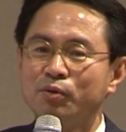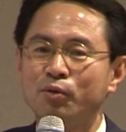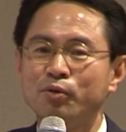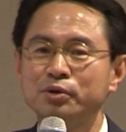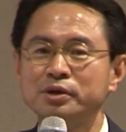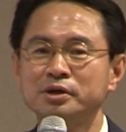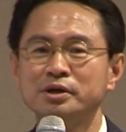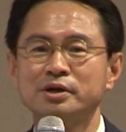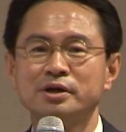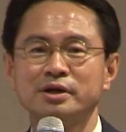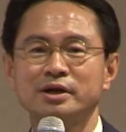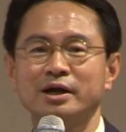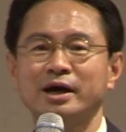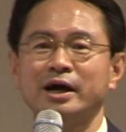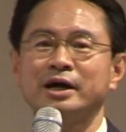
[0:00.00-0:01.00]

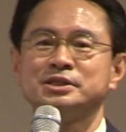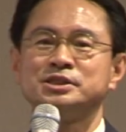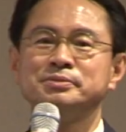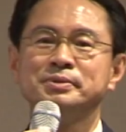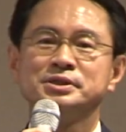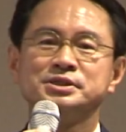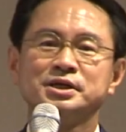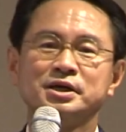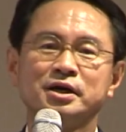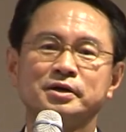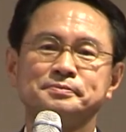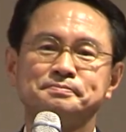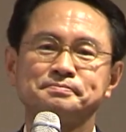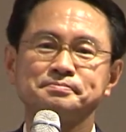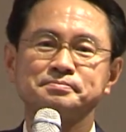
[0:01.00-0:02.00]
오늘 아침에
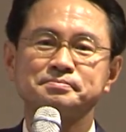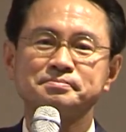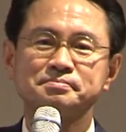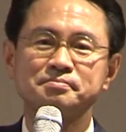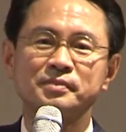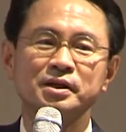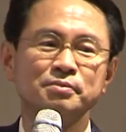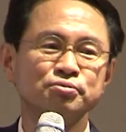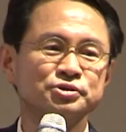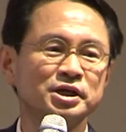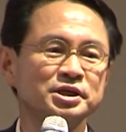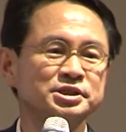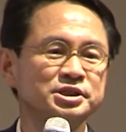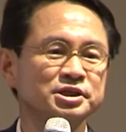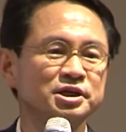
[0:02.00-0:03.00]
제가
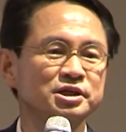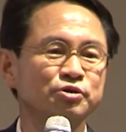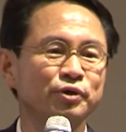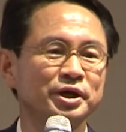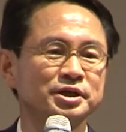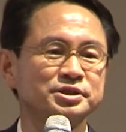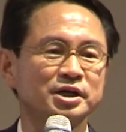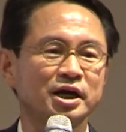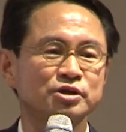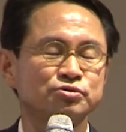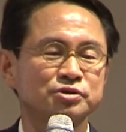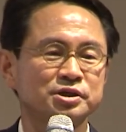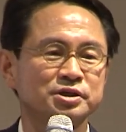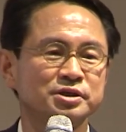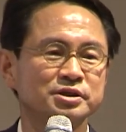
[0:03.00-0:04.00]
부산시 의회에서
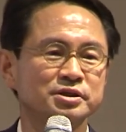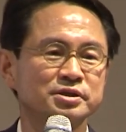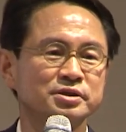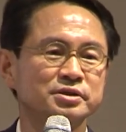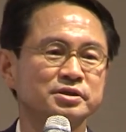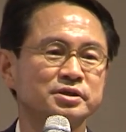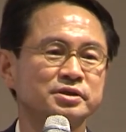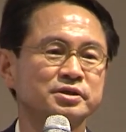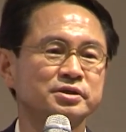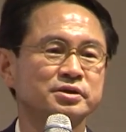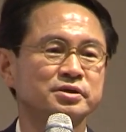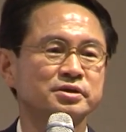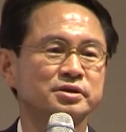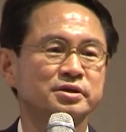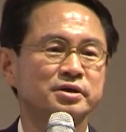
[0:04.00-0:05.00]
아주
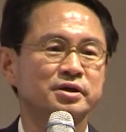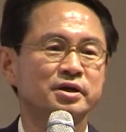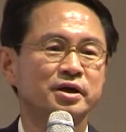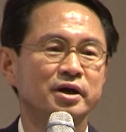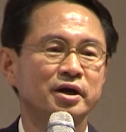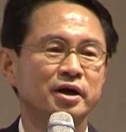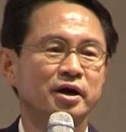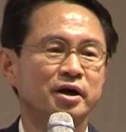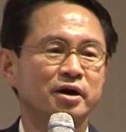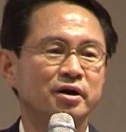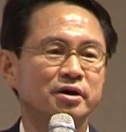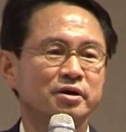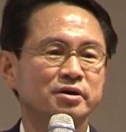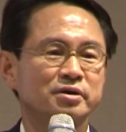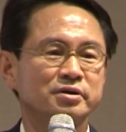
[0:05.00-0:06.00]
큰그
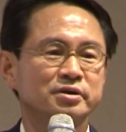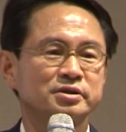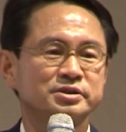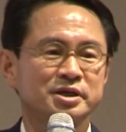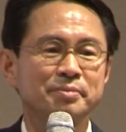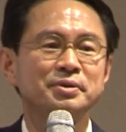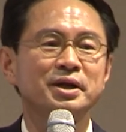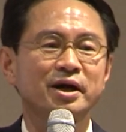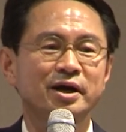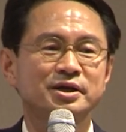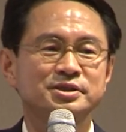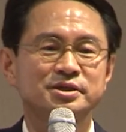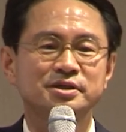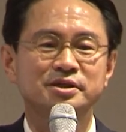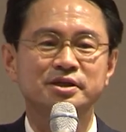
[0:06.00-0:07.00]
어, 세미나가
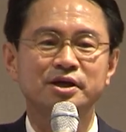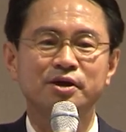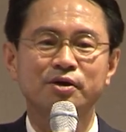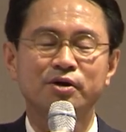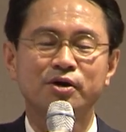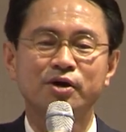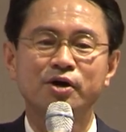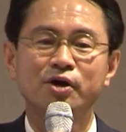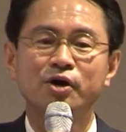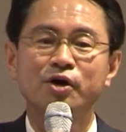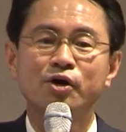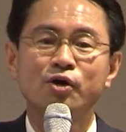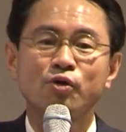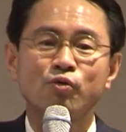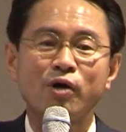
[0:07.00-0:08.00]
있었는데요.
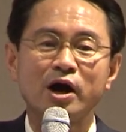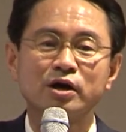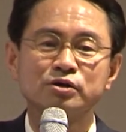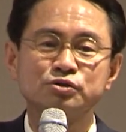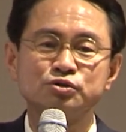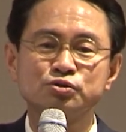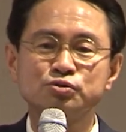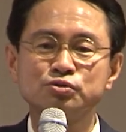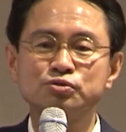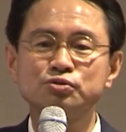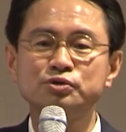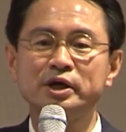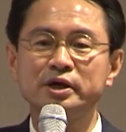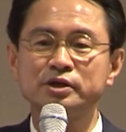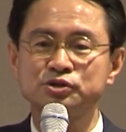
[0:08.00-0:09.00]

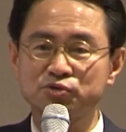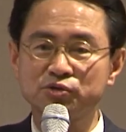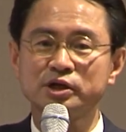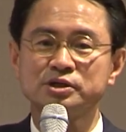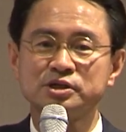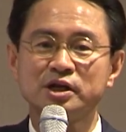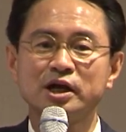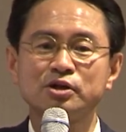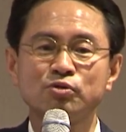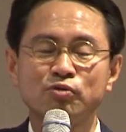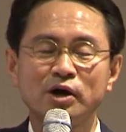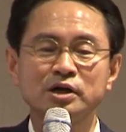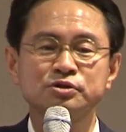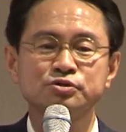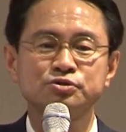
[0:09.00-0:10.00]
광주 쪽에 전라도
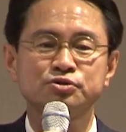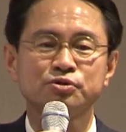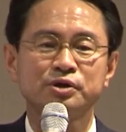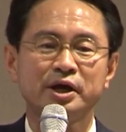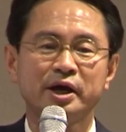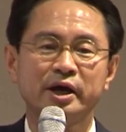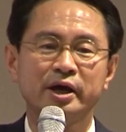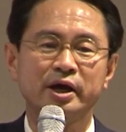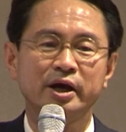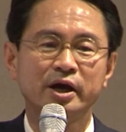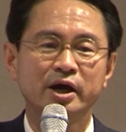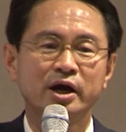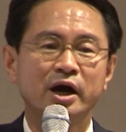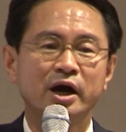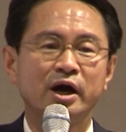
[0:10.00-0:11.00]
광주 쪽에
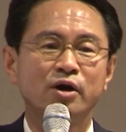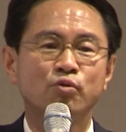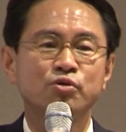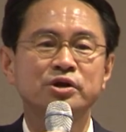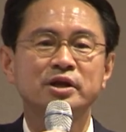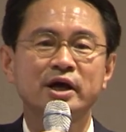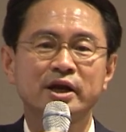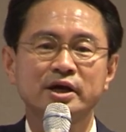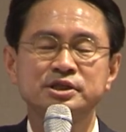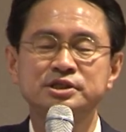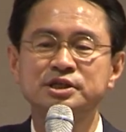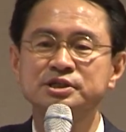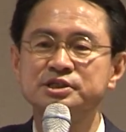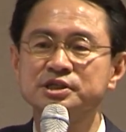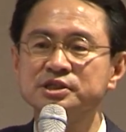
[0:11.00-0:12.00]
우리나라
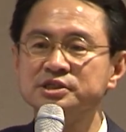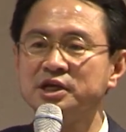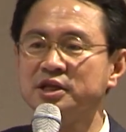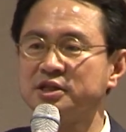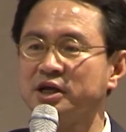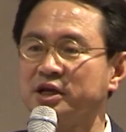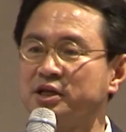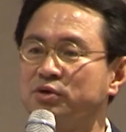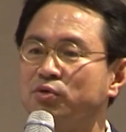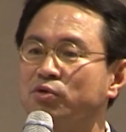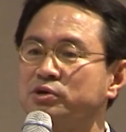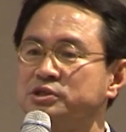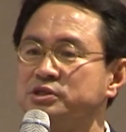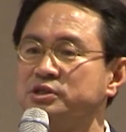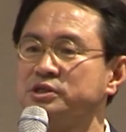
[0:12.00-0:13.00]
실정센터
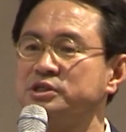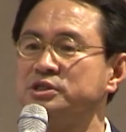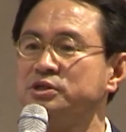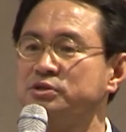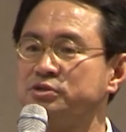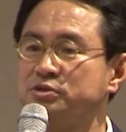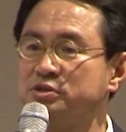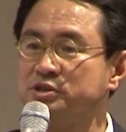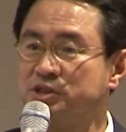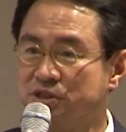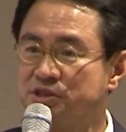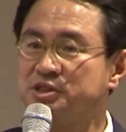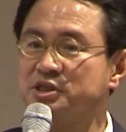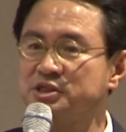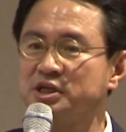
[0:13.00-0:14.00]
인공지능 실
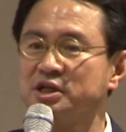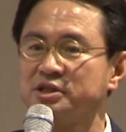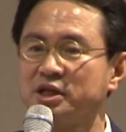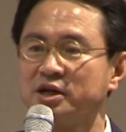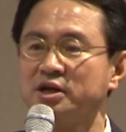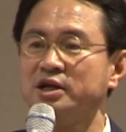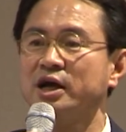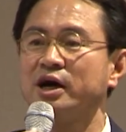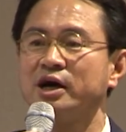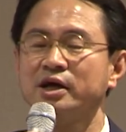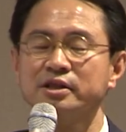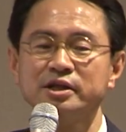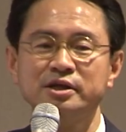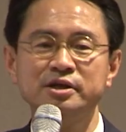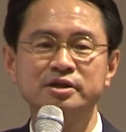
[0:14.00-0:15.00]
실정 센터를 약
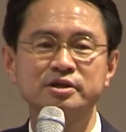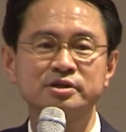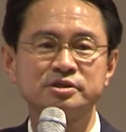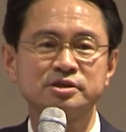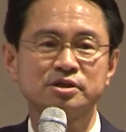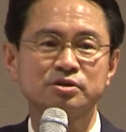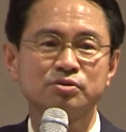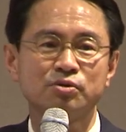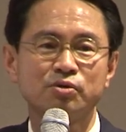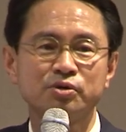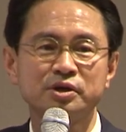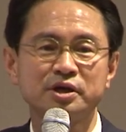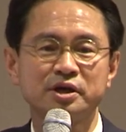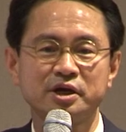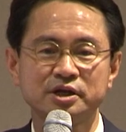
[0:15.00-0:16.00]
한 1억 정도
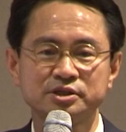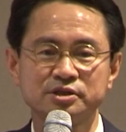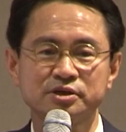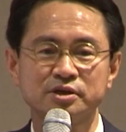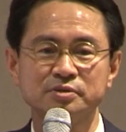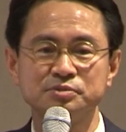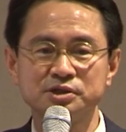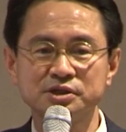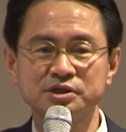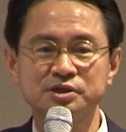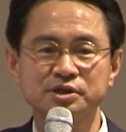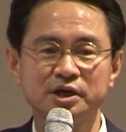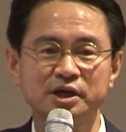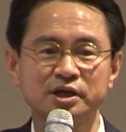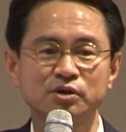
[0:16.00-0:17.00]
이렇게 해서 엄청
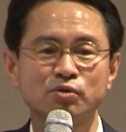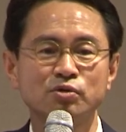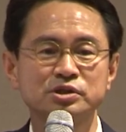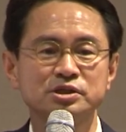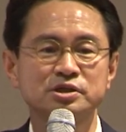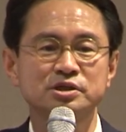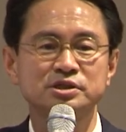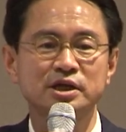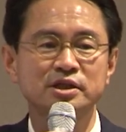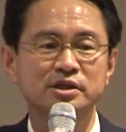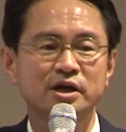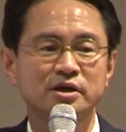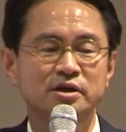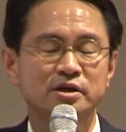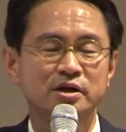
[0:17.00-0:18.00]
크게 인공지능
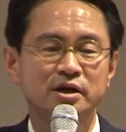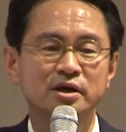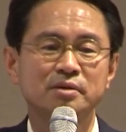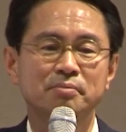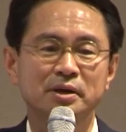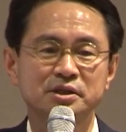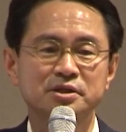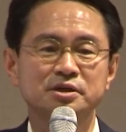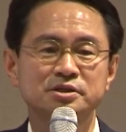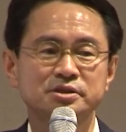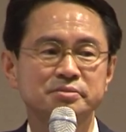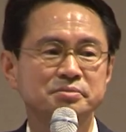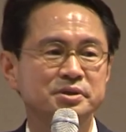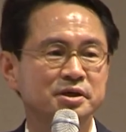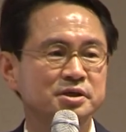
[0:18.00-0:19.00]
센터를
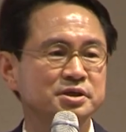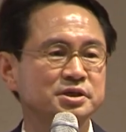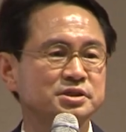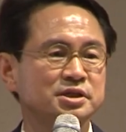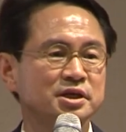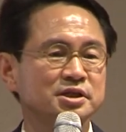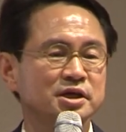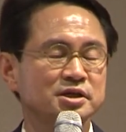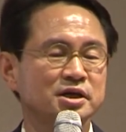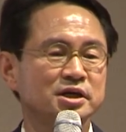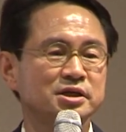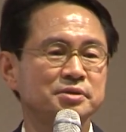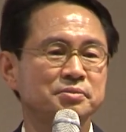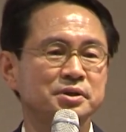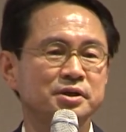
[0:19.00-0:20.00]
만들었습니다. 거기
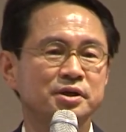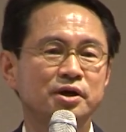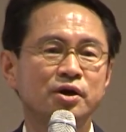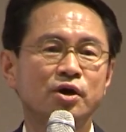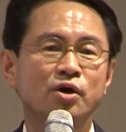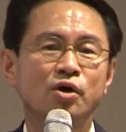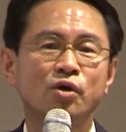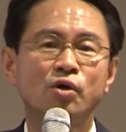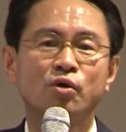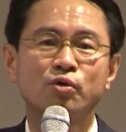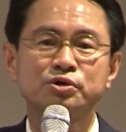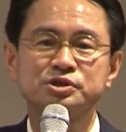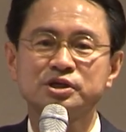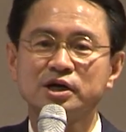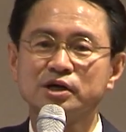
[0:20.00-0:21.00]
센터장님이
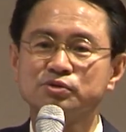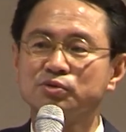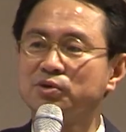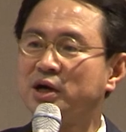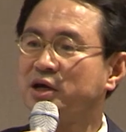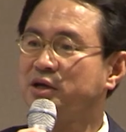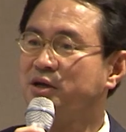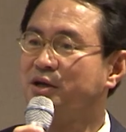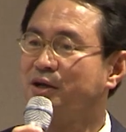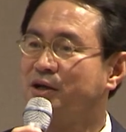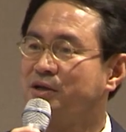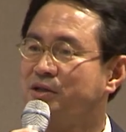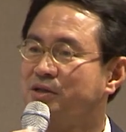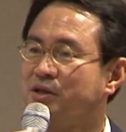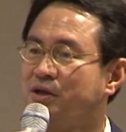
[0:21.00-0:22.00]
오셔가지고 강의를
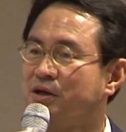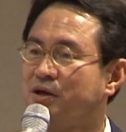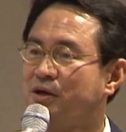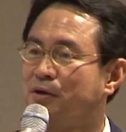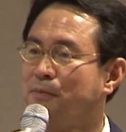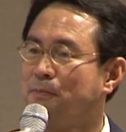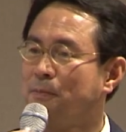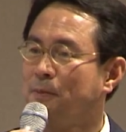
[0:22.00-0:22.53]
했는데